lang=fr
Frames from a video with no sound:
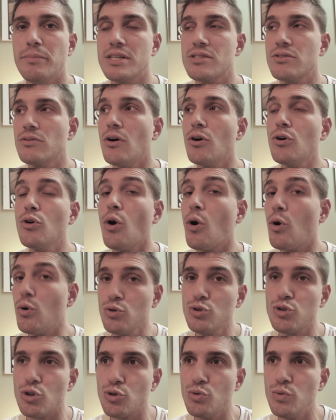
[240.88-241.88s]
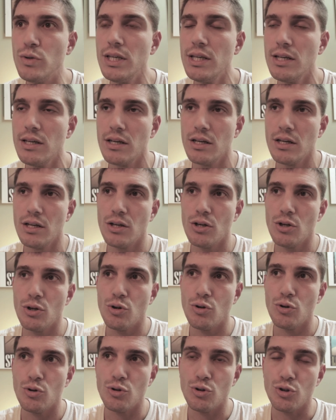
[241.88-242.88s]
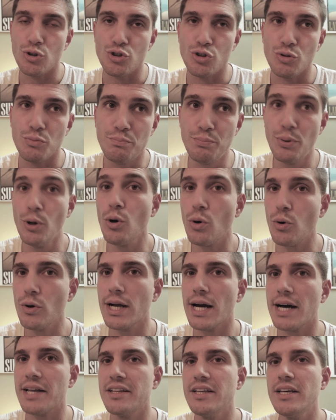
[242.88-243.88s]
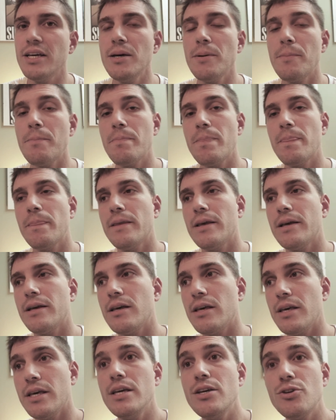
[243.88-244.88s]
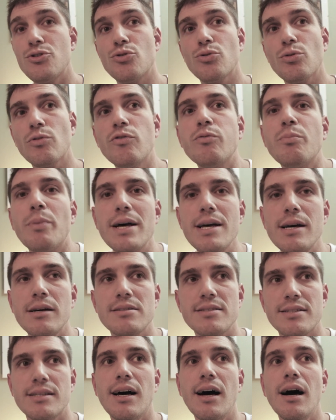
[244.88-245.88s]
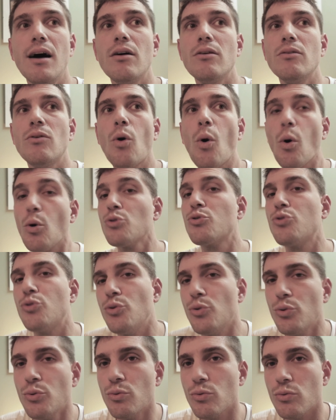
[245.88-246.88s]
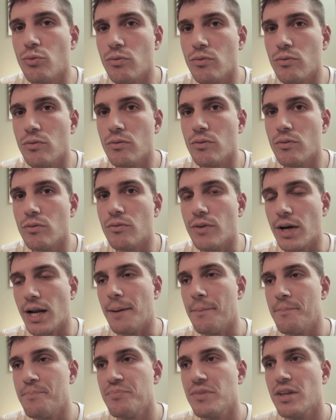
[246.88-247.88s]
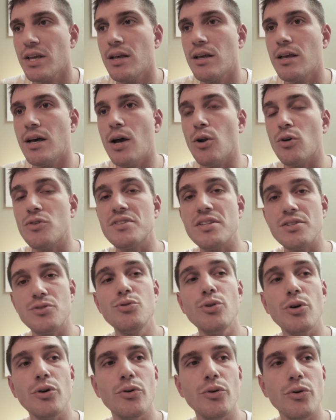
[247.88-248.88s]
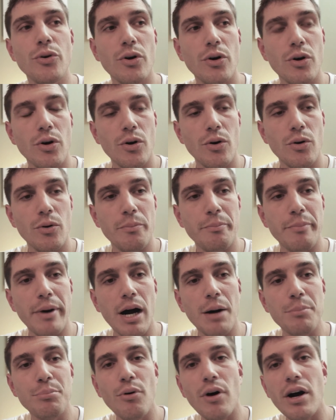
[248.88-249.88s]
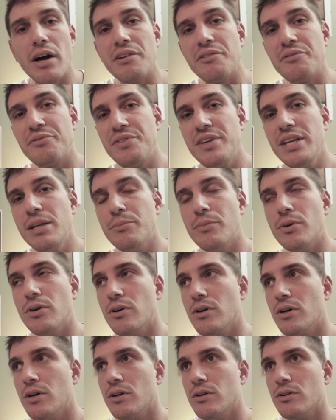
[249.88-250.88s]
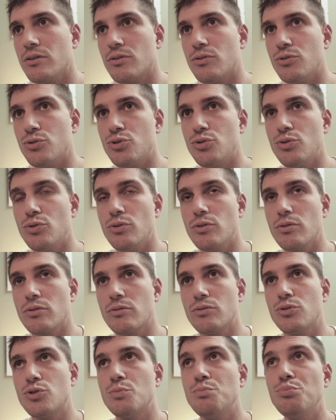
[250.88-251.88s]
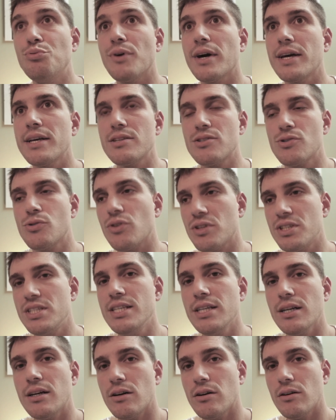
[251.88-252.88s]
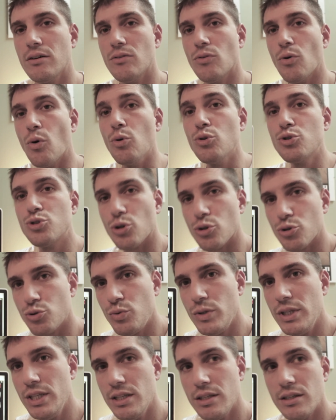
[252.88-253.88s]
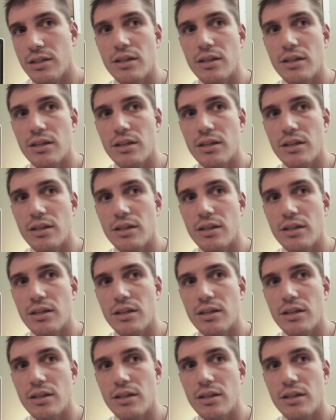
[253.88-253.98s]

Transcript: parce qu'encore aujourd'hui, je peux le regarder et je trouve pas ça honteux. Voilà. Alors c'est sûr que par rapport à un film que je, que je pourrais sortir aujourd'hui,